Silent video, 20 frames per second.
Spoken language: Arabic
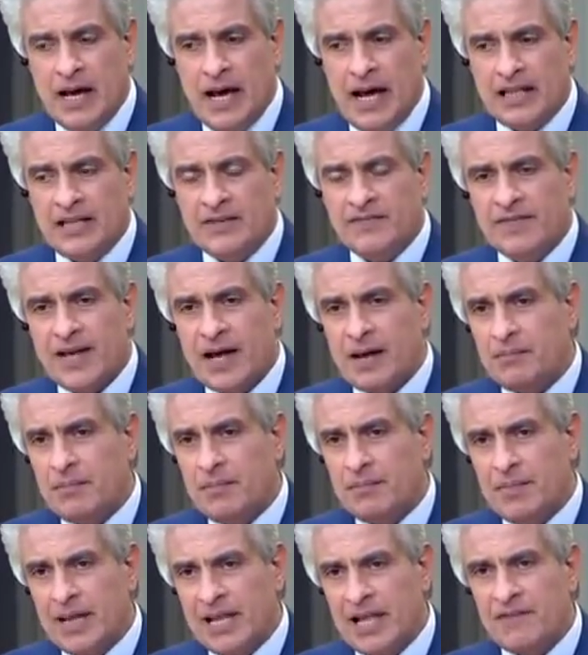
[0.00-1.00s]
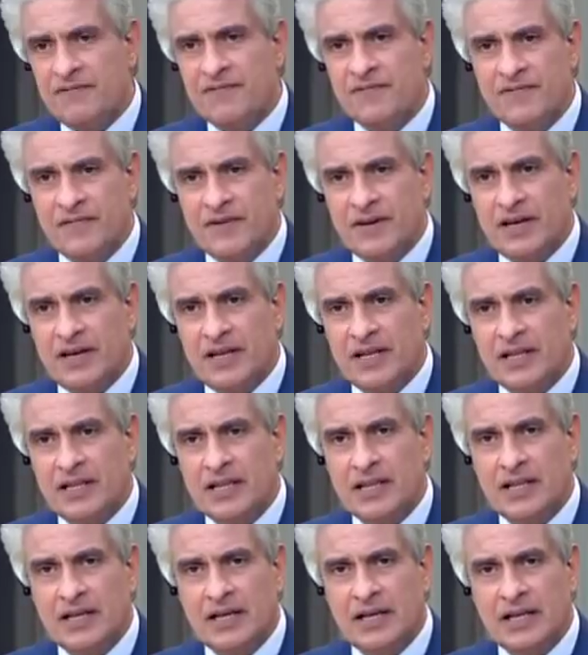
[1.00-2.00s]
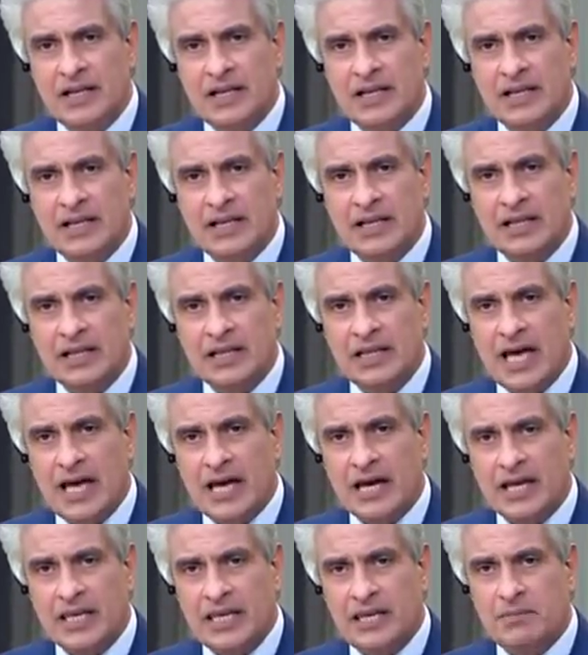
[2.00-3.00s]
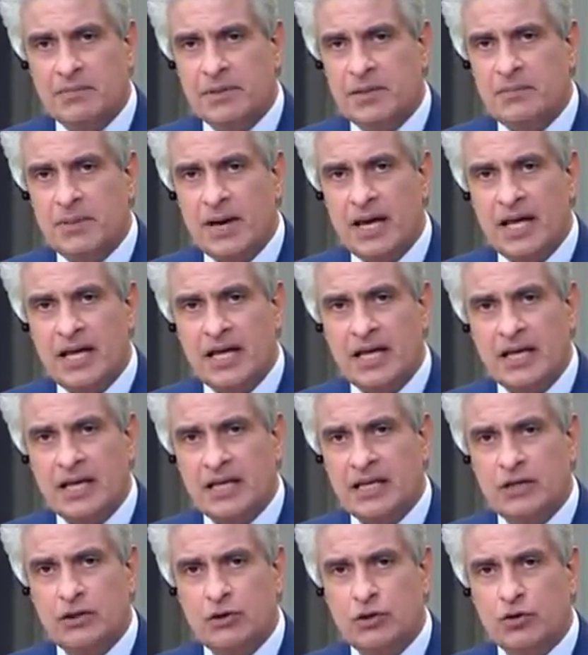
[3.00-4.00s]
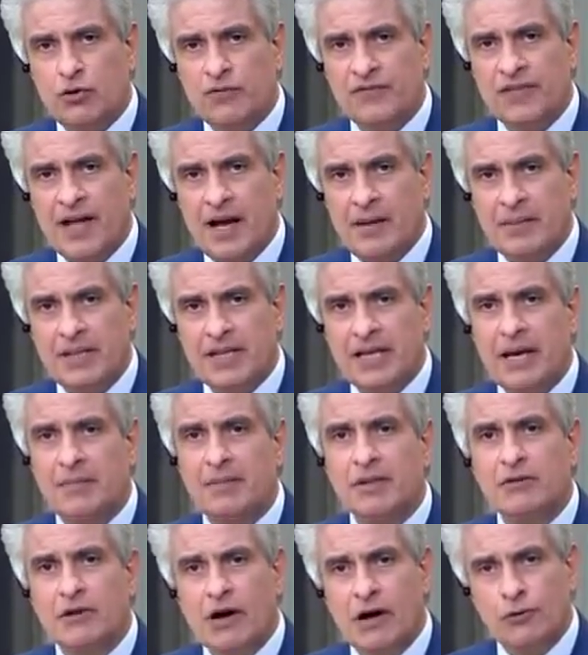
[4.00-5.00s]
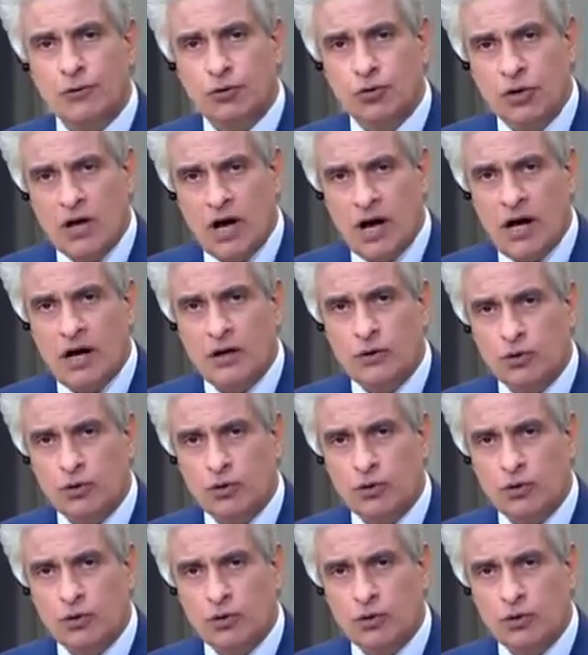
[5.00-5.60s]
هنفتح ملف التهريب يبقى يفتح بالكامل القانون اه